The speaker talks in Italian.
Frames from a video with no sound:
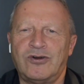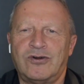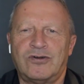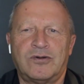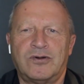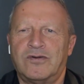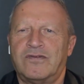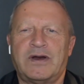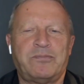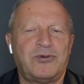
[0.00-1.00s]
o, o,
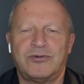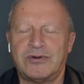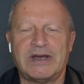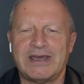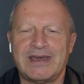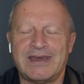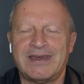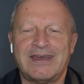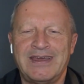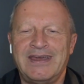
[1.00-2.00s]
va più
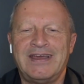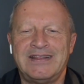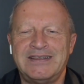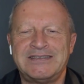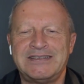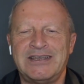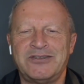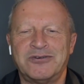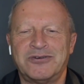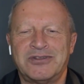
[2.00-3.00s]
anche
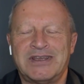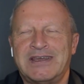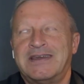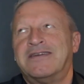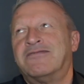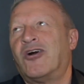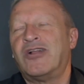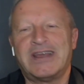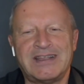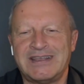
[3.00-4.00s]
distinto di
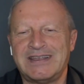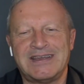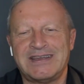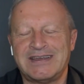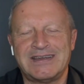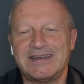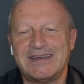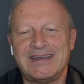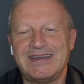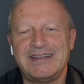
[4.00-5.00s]
voglia di, di,
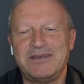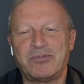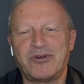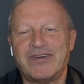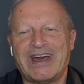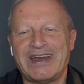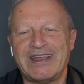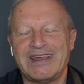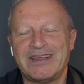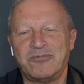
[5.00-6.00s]
di
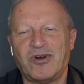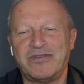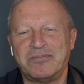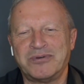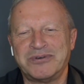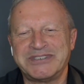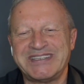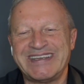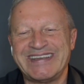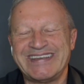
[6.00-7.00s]
provare nuovi posti?